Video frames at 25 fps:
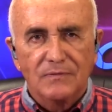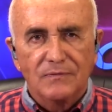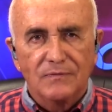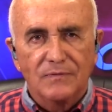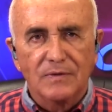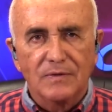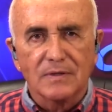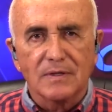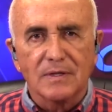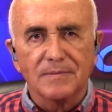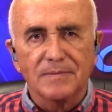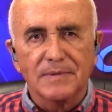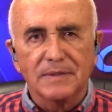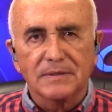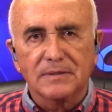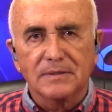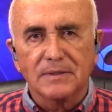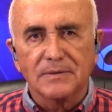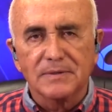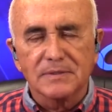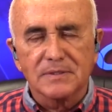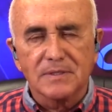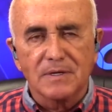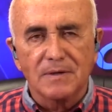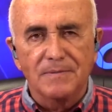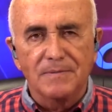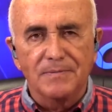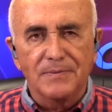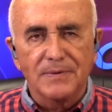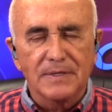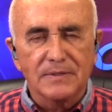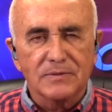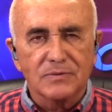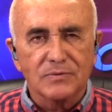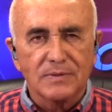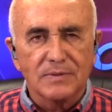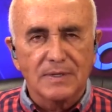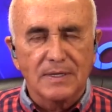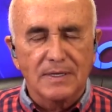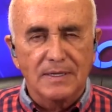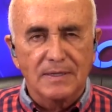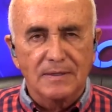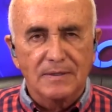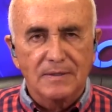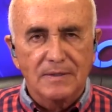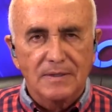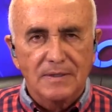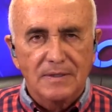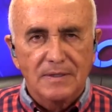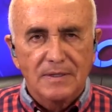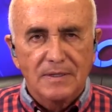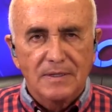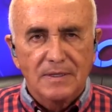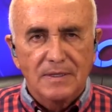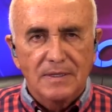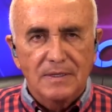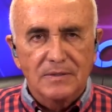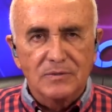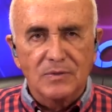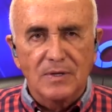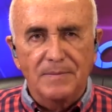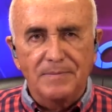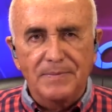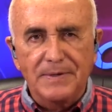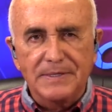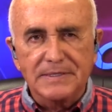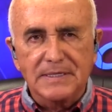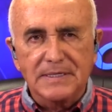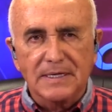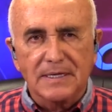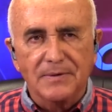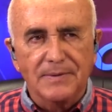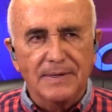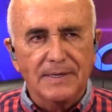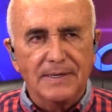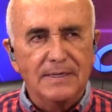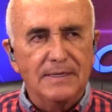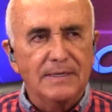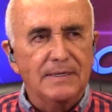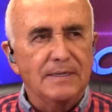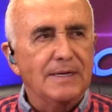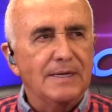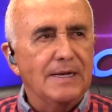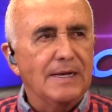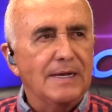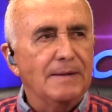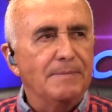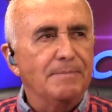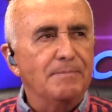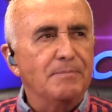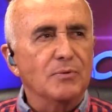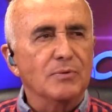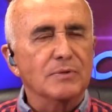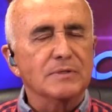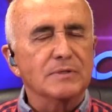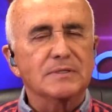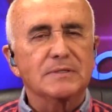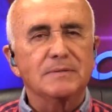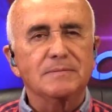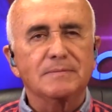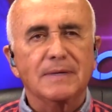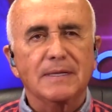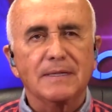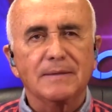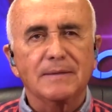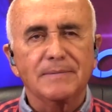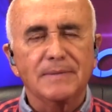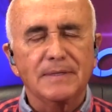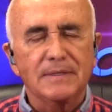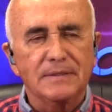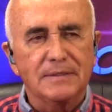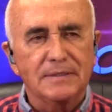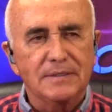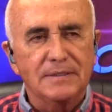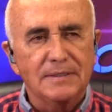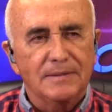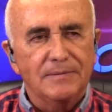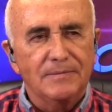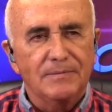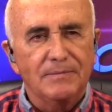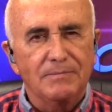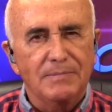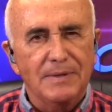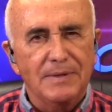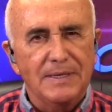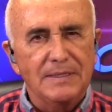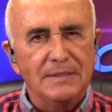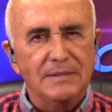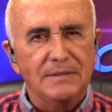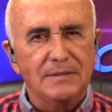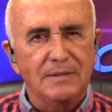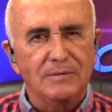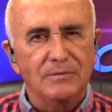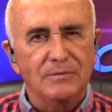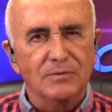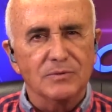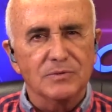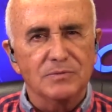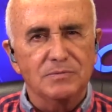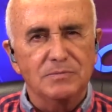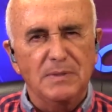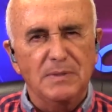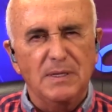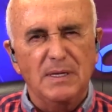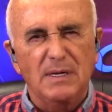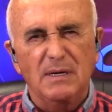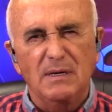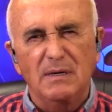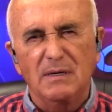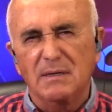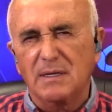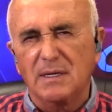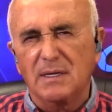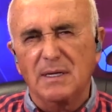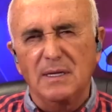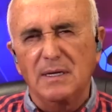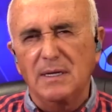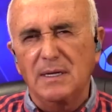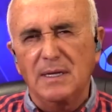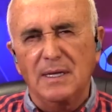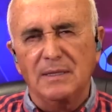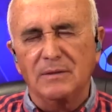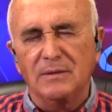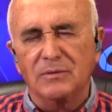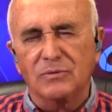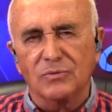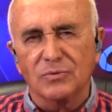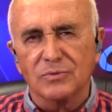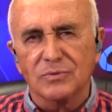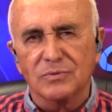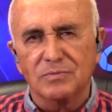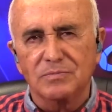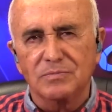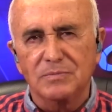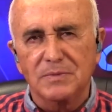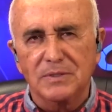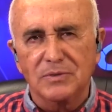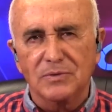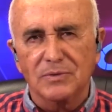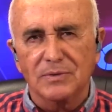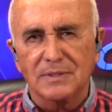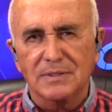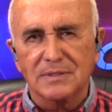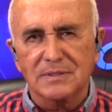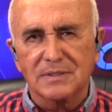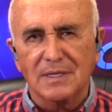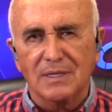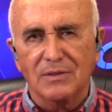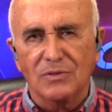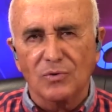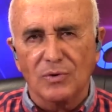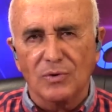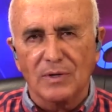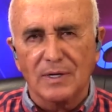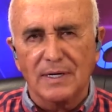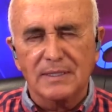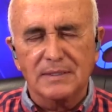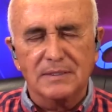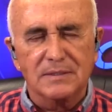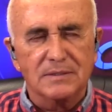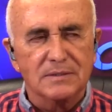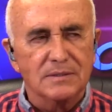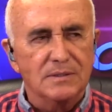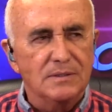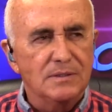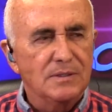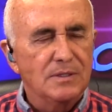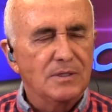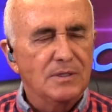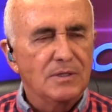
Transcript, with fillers: Vulcan Materials Company es una, es una empresa que vale aproximadamente 22.500 millones de dólares.